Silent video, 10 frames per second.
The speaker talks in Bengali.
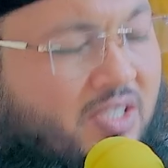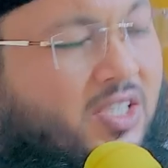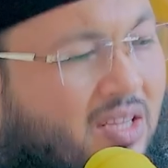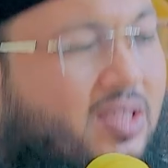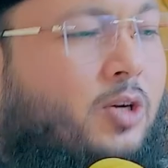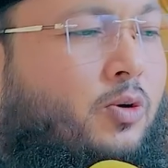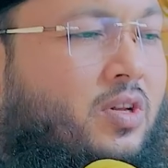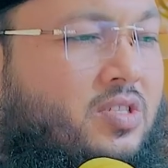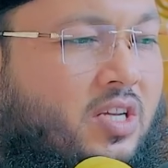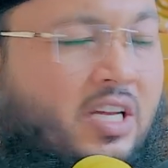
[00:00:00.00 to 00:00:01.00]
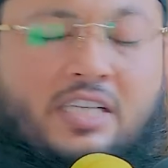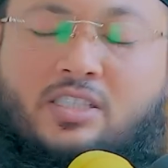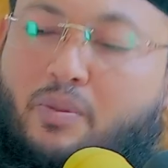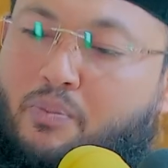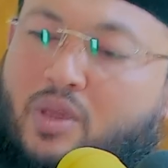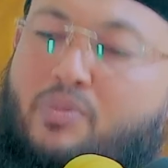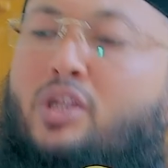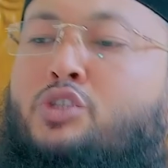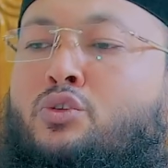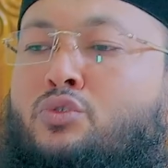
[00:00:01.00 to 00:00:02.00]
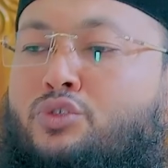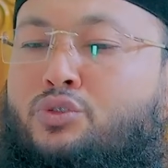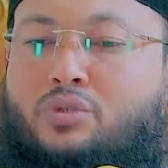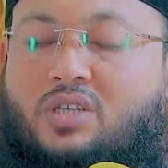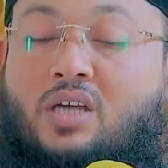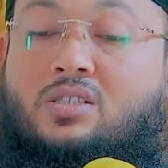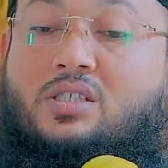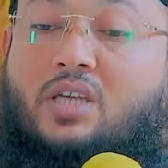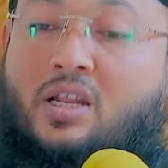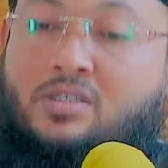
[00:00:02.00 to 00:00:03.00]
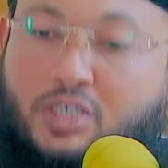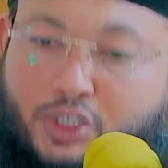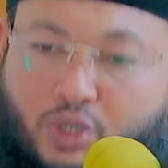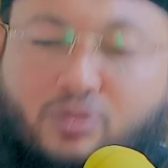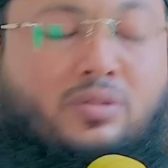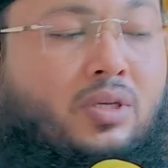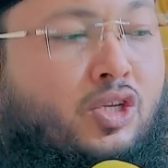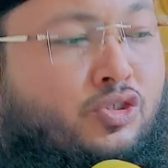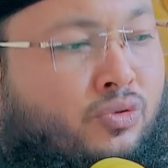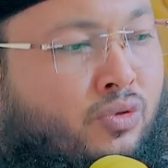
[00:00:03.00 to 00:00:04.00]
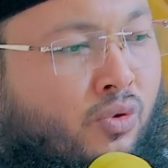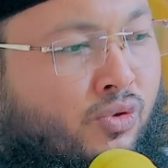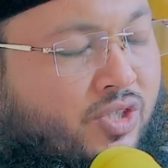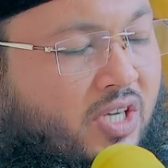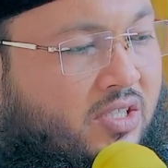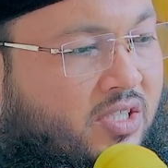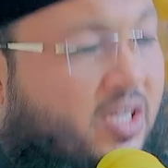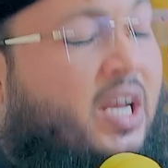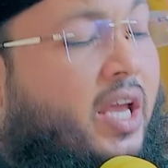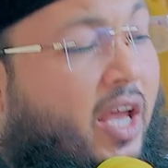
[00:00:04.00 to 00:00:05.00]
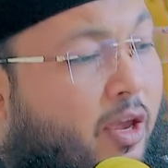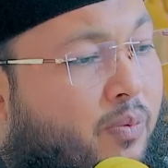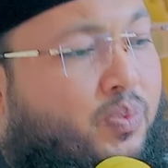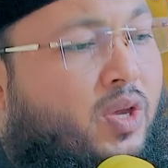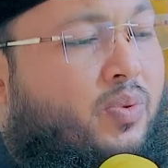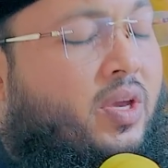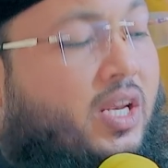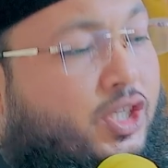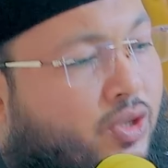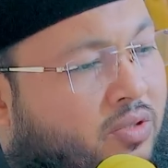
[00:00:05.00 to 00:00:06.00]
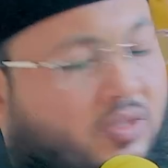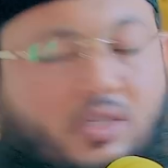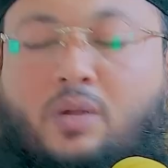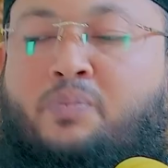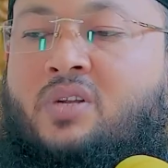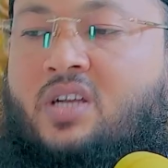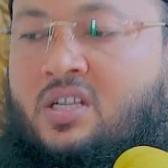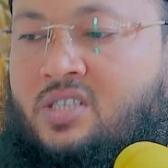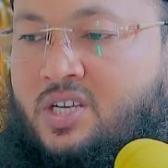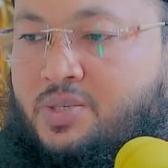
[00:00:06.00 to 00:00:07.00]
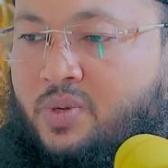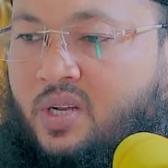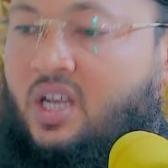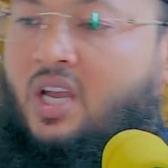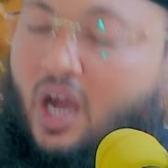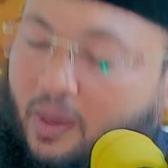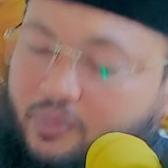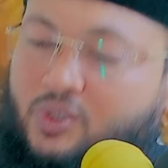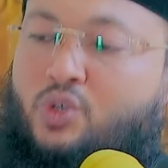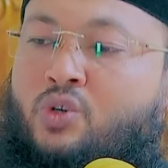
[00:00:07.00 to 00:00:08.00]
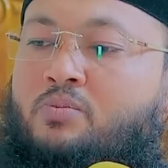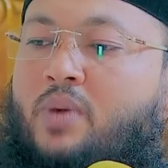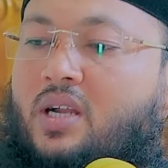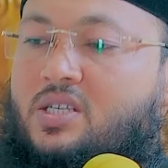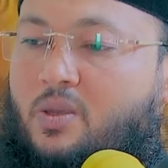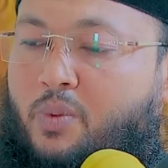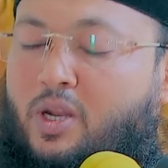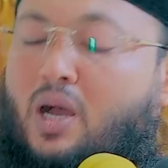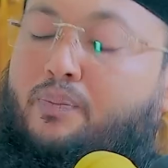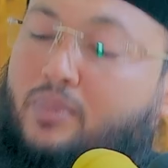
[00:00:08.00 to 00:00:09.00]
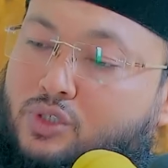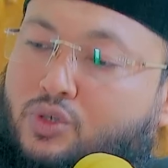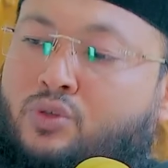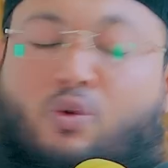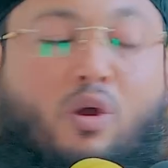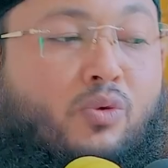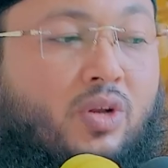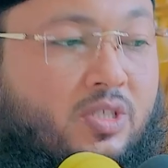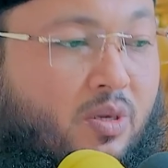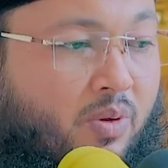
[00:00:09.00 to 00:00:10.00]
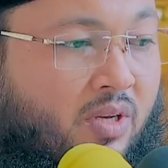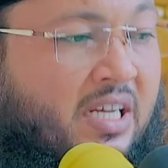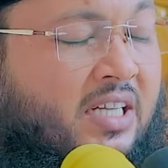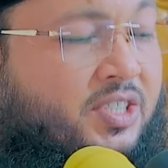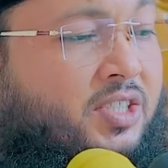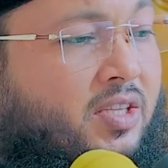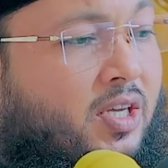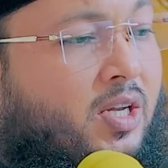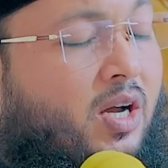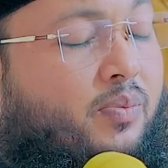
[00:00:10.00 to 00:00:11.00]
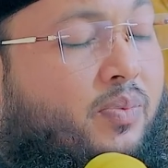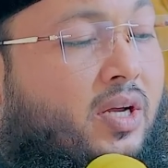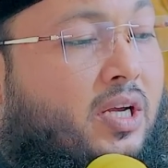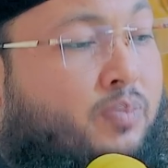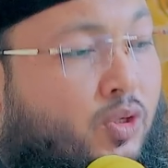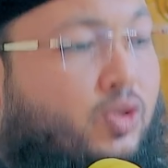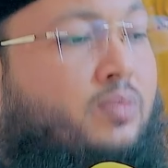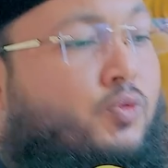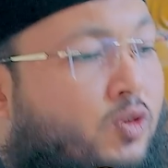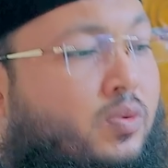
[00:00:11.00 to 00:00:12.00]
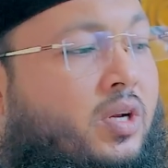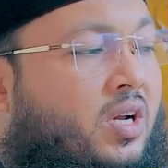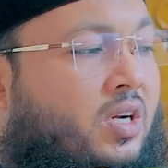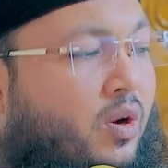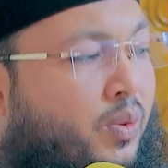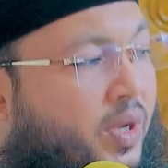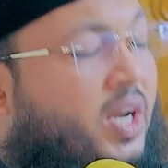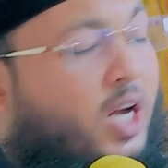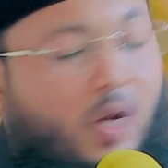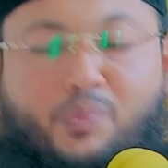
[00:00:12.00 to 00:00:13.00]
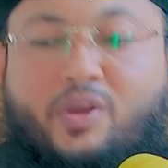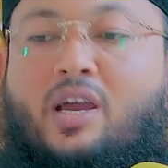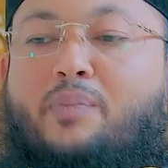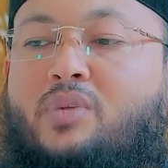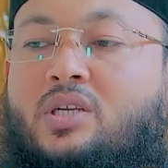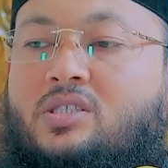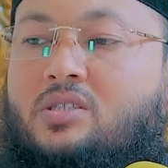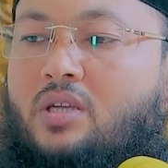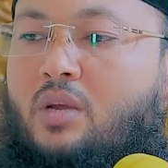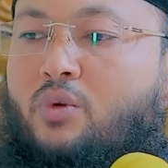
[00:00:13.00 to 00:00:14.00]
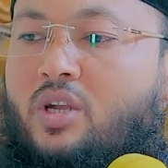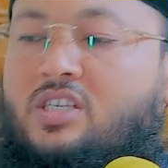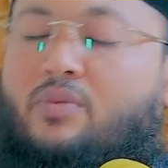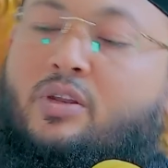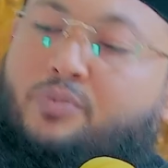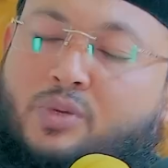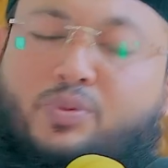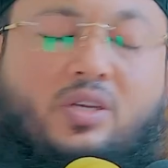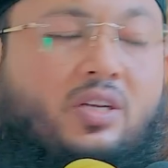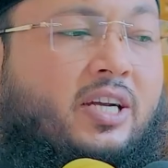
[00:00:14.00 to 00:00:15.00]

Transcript: চিন্তা করেছেন যে বিবির জন্য শোধ খাচ্ছেন যে সন্তানের জন্য ঘুষ খাচ্ছেন এই বিবি এই সন্তান আপনার কাজে আসবে না আপনি যখন মারা যাবেন আপনি যখন কবরে যাবেন যেদিন আপনাকে প্রথম কবরে রাখা হবে আপনি আপনার স্ত্রীকে বলে যাবেন বিবি